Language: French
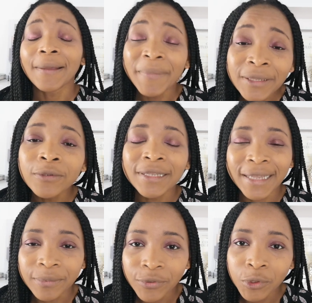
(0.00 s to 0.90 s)
Mais dans cette
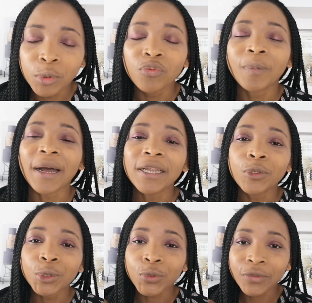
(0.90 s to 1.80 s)
capsule, je vais vous parler
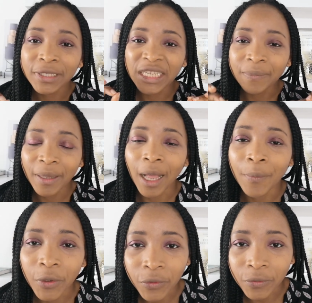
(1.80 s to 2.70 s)
d'une chose hyper
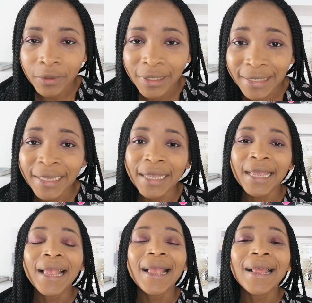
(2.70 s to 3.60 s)
importante qui est
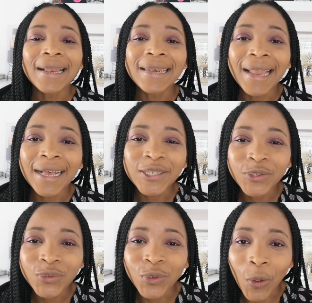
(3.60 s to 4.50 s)

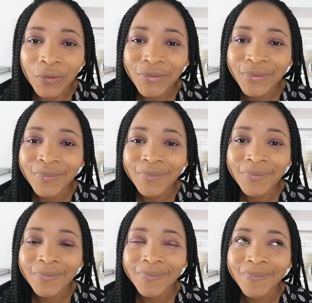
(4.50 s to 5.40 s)
l'assurance.
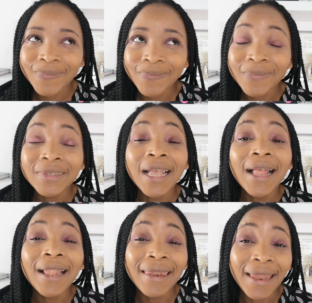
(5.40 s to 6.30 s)

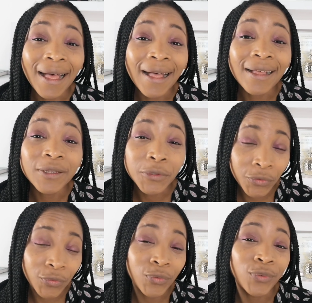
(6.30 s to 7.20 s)

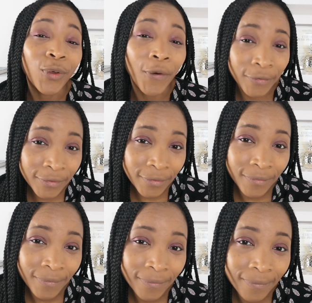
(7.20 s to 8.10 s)
L'assurance
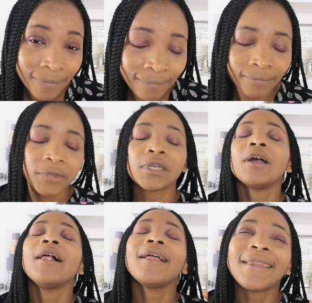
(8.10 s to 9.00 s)

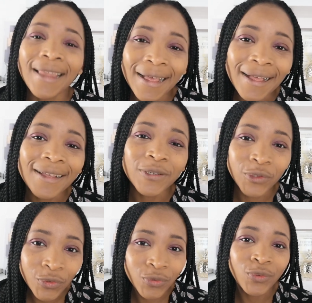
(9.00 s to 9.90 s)

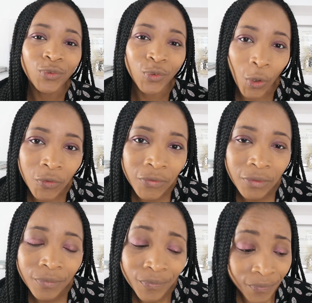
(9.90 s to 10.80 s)
l'assurance.
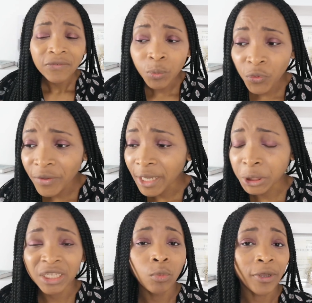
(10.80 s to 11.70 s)
Vous pouvez
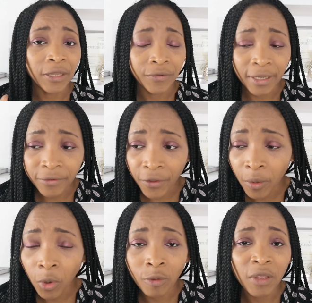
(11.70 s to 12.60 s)
acheter mon
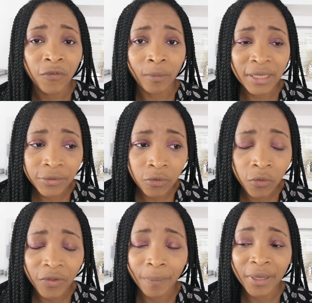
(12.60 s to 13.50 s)
calculateur, prendre mes
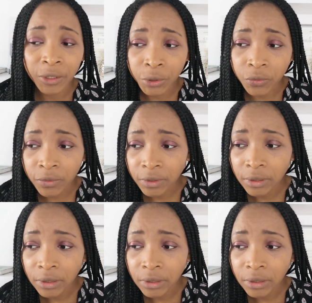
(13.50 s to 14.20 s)
formations, faire plein de choses,